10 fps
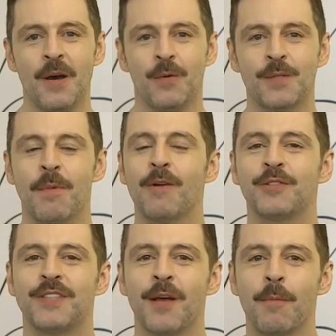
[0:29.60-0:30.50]
O
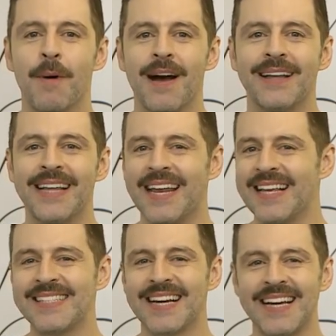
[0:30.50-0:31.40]
esmalte tem uma
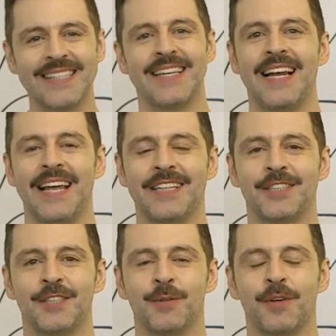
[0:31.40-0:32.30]
aderência
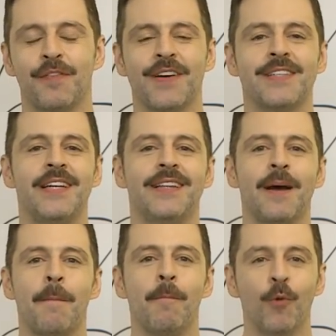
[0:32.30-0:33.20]
excelente, que
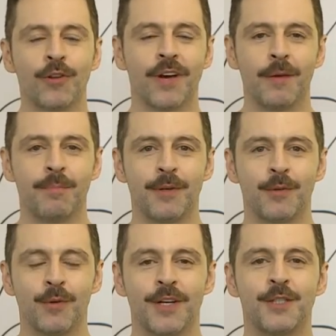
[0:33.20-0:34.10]
facilita muito a
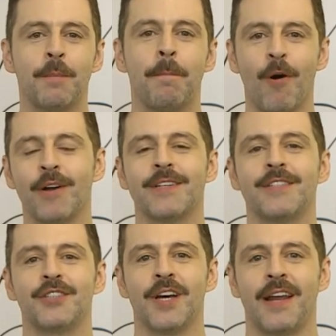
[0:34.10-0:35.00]
repintura de
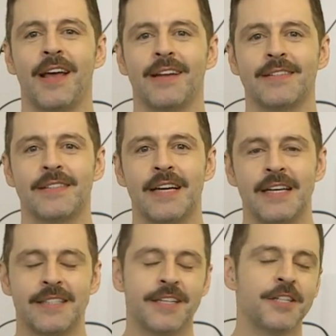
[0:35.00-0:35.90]
portas e janelas,
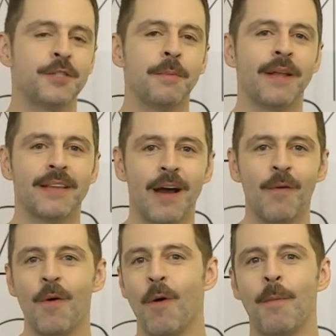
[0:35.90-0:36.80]
seja de
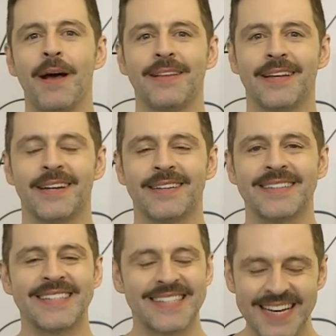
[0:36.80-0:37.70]
metal ou madeira,
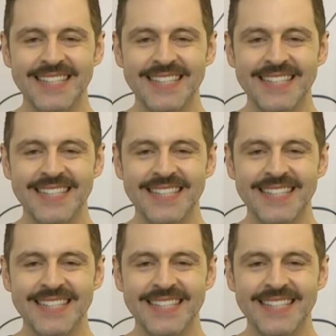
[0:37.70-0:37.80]
sem